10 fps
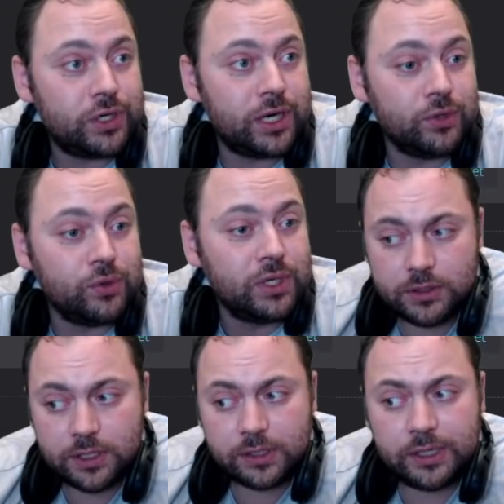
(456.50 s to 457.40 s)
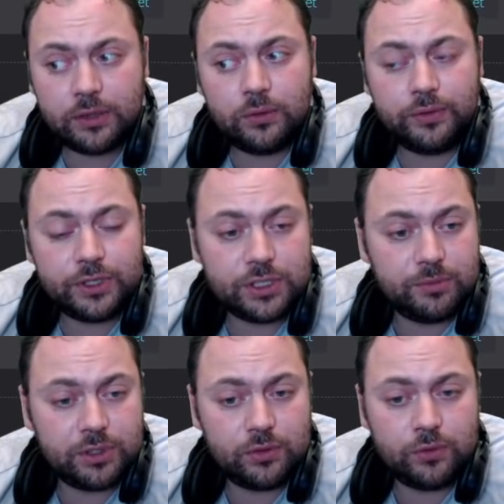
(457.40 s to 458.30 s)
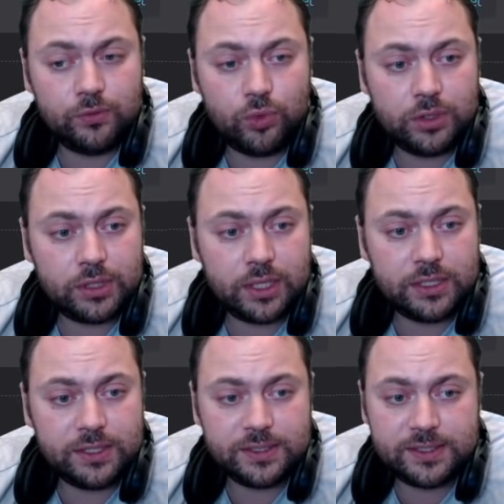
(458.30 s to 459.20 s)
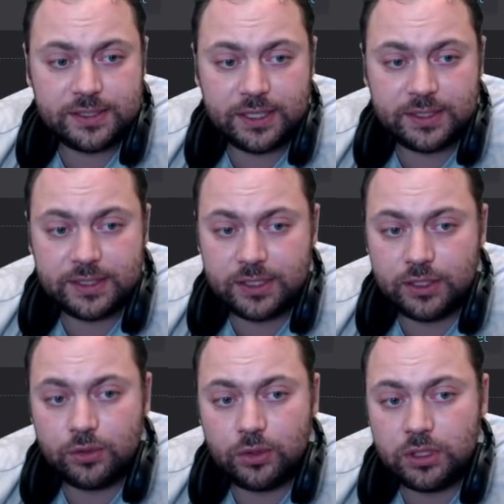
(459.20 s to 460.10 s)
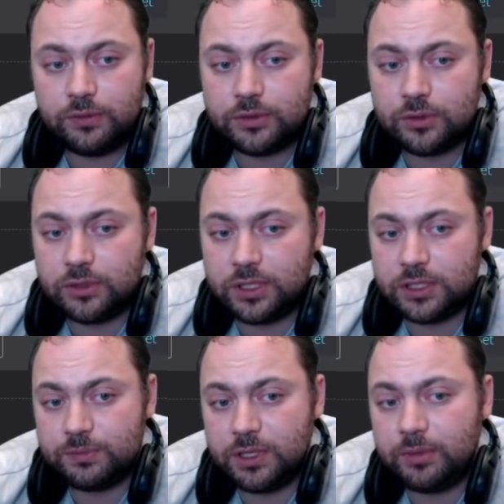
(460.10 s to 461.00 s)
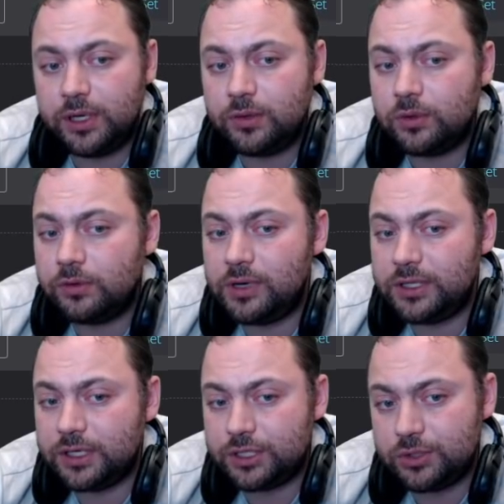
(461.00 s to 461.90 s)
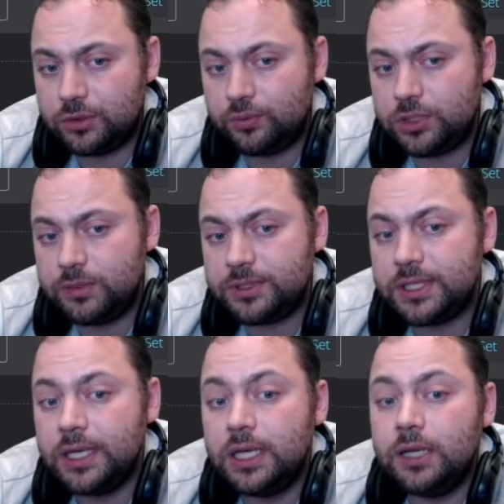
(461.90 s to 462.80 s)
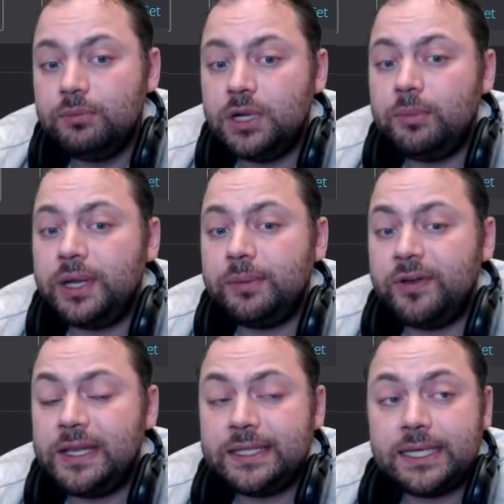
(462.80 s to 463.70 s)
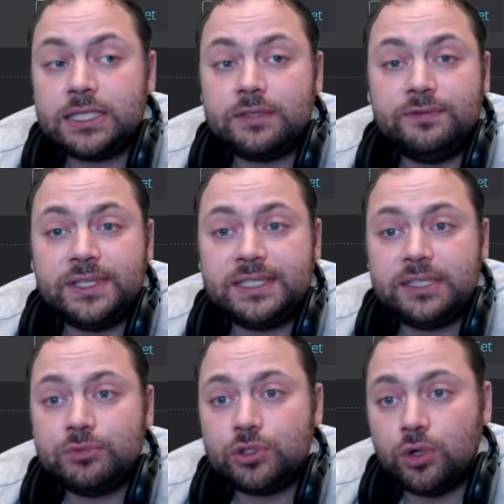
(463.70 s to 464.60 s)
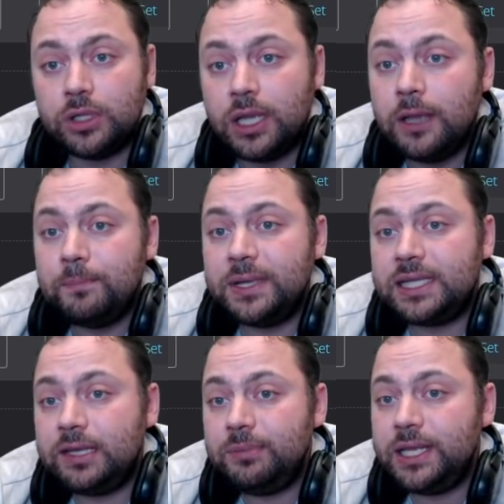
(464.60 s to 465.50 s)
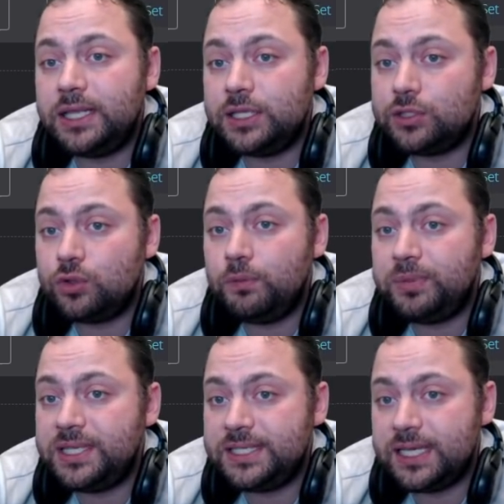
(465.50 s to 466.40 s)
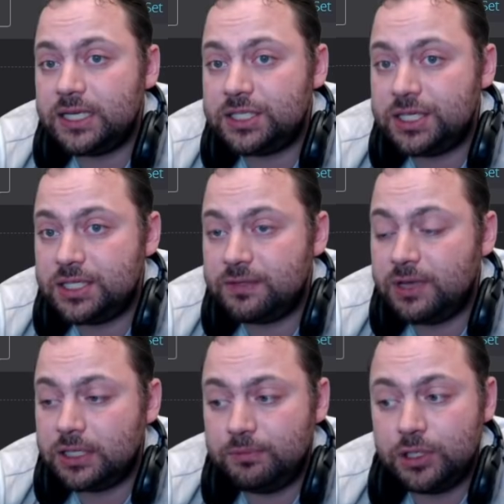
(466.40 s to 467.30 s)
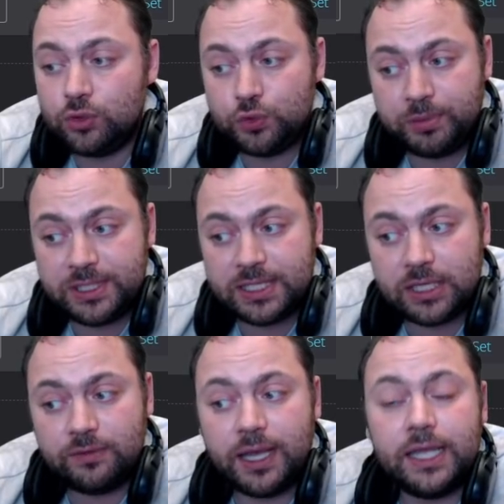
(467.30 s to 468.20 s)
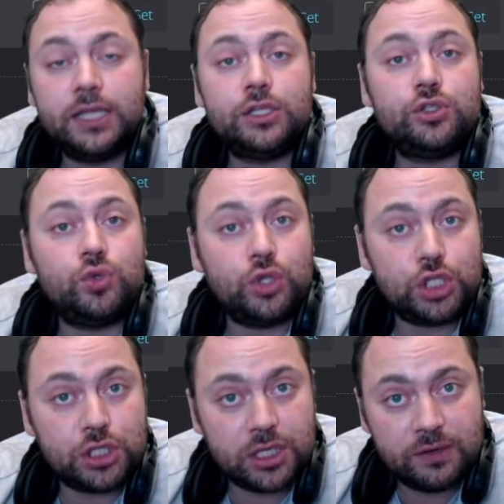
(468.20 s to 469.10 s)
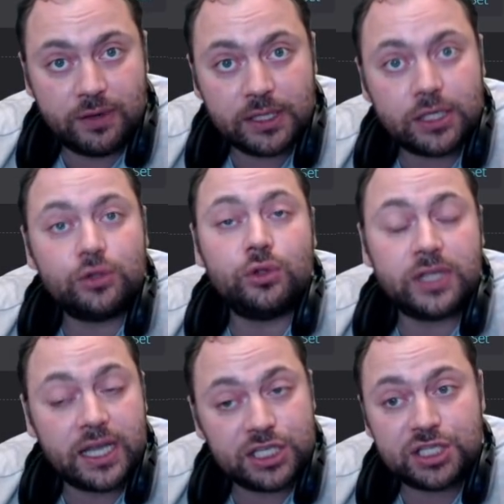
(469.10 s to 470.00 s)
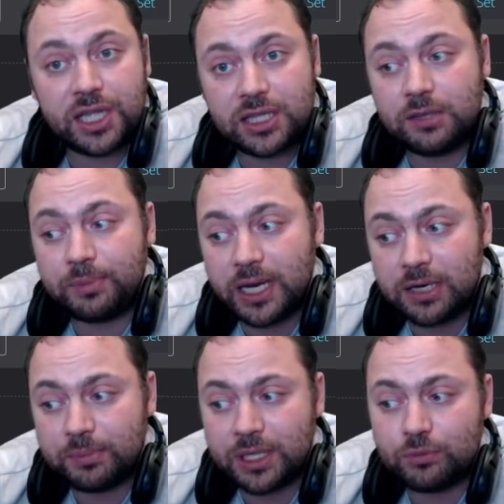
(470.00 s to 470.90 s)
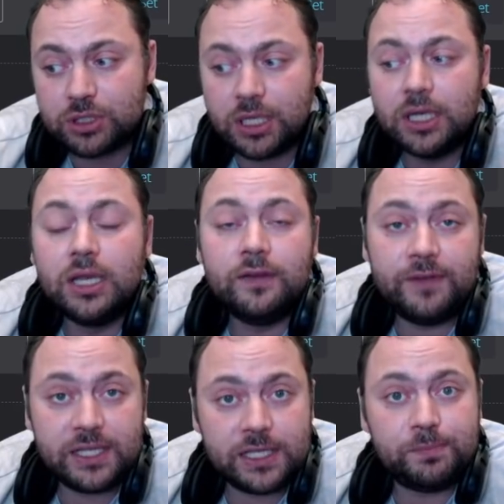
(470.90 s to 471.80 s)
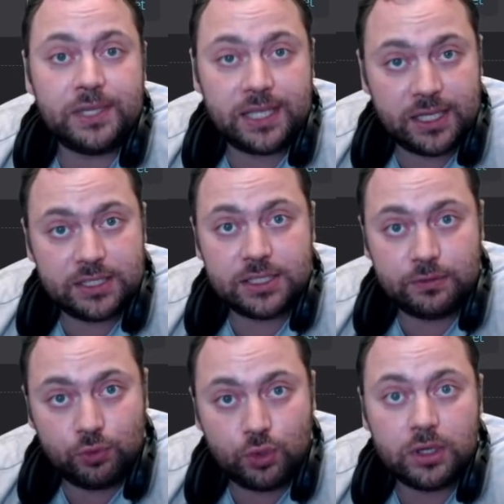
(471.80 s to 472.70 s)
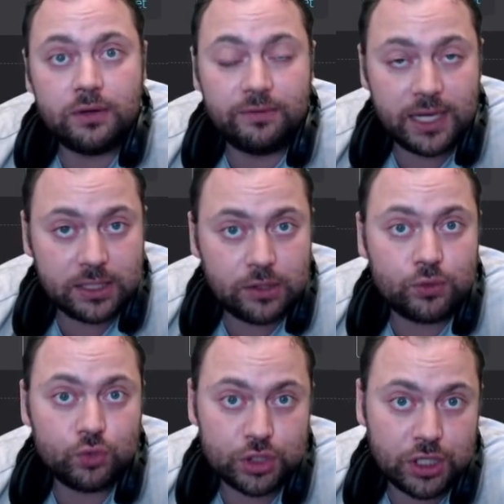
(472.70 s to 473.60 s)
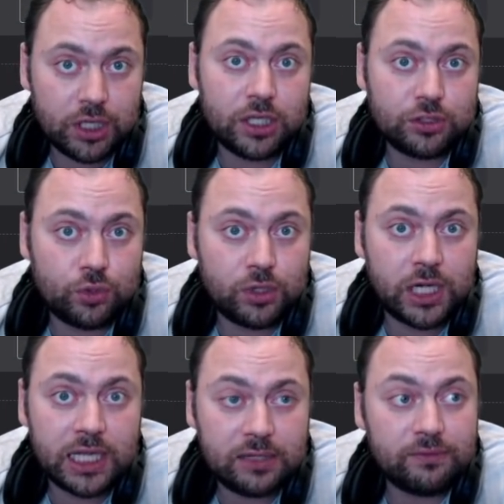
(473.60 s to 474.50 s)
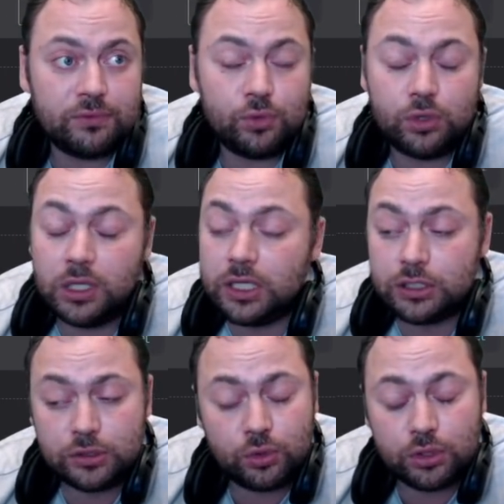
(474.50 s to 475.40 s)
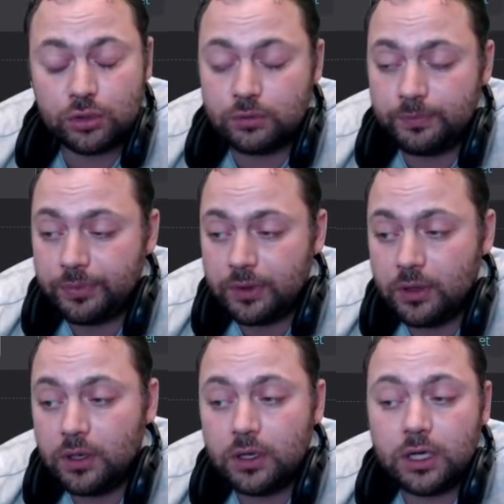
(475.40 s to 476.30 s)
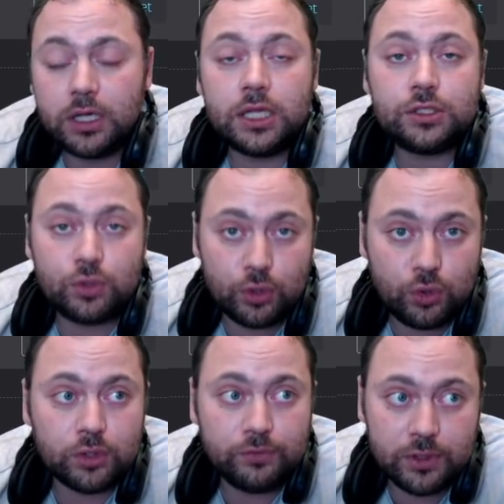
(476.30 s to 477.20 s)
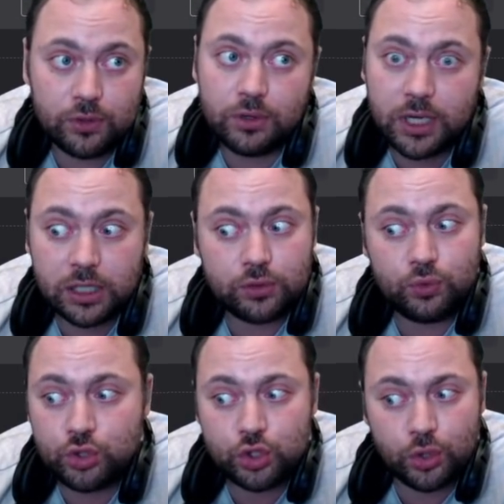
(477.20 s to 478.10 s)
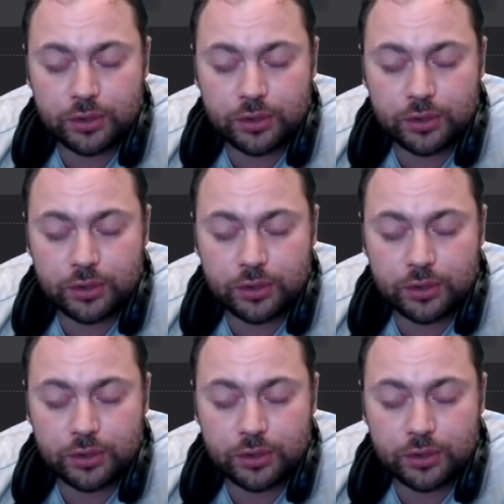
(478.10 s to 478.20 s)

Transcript: радует. Стартанул в режиме Deon Volta 1130 ядро, 930 memory, Core вольта 680, Memory вольтаж 800. Потребление 156 ватт минус 52 это 104 ватта, но так считать неправильно, потому что в этих 52 ваттах уже холостой ход, холостой холостой ход видеокарты учтен,